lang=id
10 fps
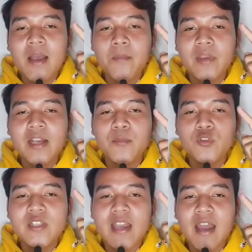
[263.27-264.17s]
Tapi
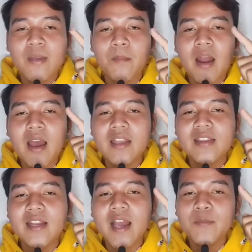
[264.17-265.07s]
kemudian malah
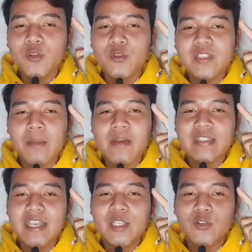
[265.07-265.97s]
diterkam tuh sama
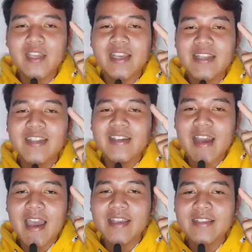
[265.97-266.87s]
si induk ikannya
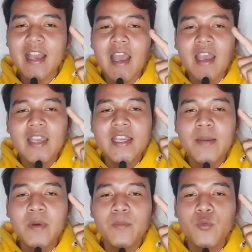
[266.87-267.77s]
guys.
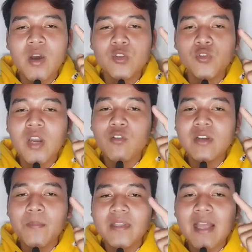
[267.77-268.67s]
Hingga membuat
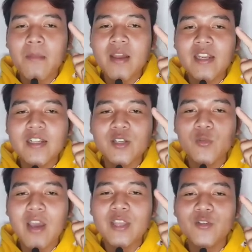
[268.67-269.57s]
kura-kura pertama dan
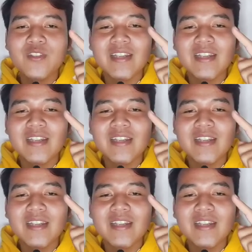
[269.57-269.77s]
kedua itu